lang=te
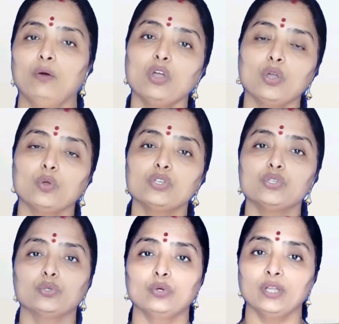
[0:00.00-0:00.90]

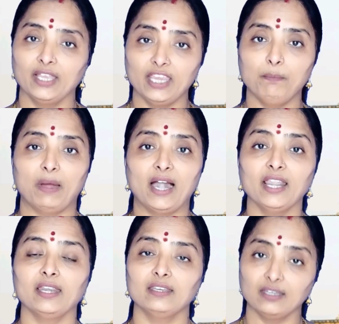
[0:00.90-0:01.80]
ఒకరోజు ఈ
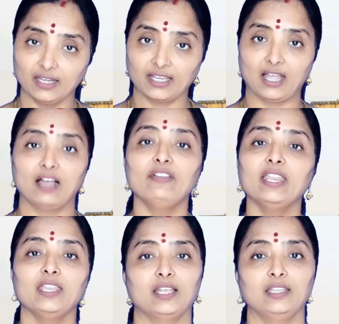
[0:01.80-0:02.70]
పాణన్
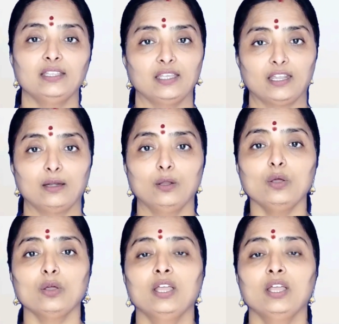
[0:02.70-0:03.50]
కావేరి నదీ తీరంలో